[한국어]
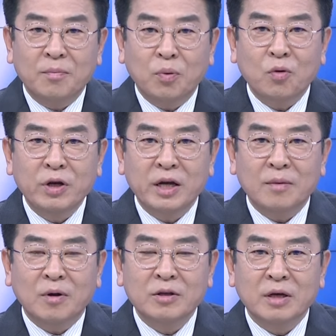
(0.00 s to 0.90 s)

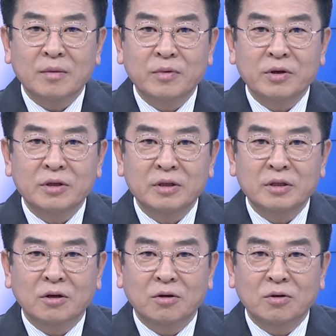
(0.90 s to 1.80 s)
포니가
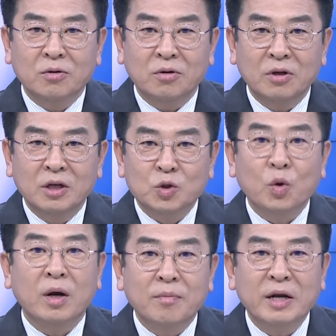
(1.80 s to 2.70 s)
뭐냐면은 영어로
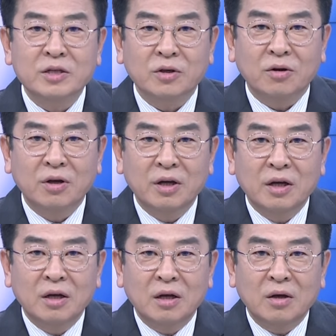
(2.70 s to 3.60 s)
조랑말이죠.
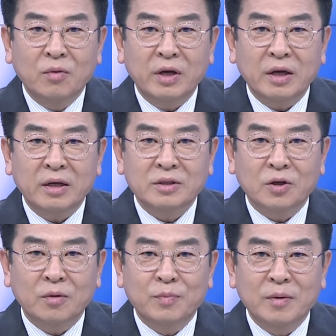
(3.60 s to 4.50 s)
왜
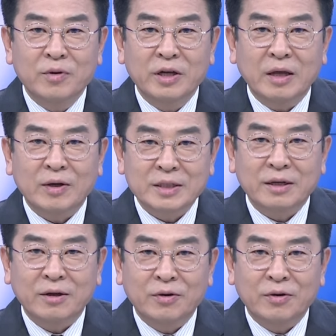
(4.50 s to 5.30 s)
저런 별명이 나왔을까요?